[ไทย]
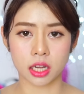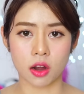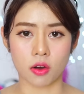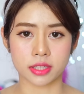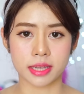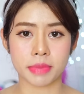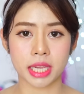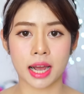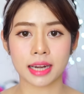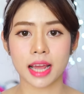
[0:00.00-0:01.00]
1 กล่องจะมี
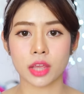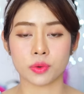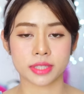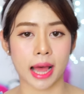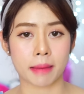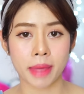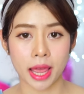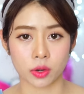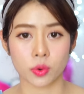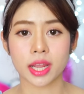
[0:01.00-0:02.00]
ข้างในอยู่ 3
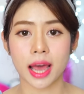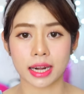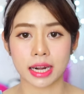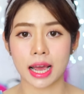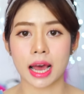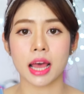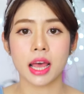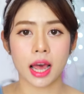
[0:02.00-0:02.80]
แผ่นด้วยกันนะคะ